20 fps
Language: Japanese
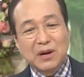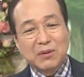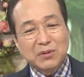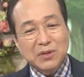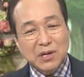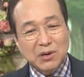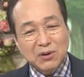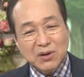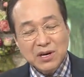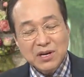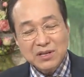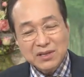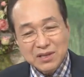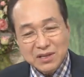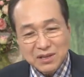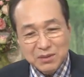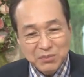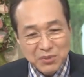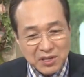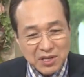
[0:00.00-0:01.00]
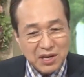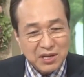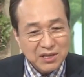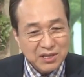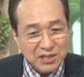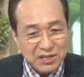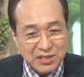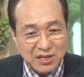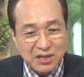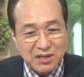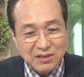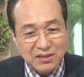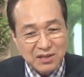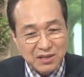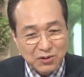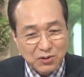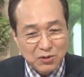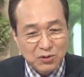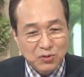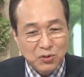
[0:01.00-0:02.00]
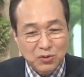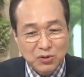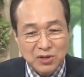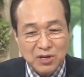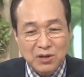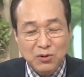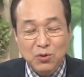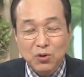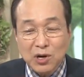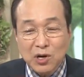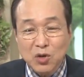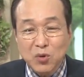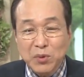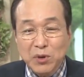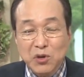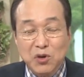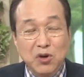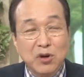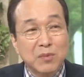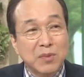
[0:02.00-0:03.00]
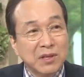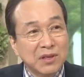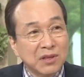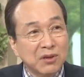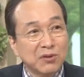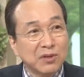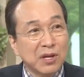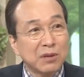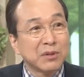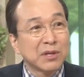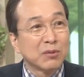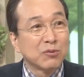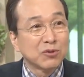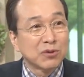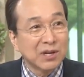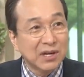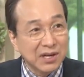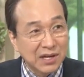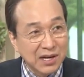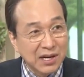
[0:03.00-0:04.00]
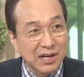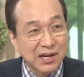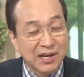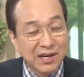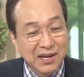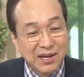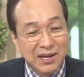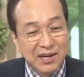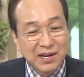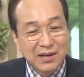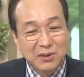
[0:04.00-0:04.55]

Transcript: 油をかいて美大に行きたかったけどとにかく他の勉強は全くダメなもんだから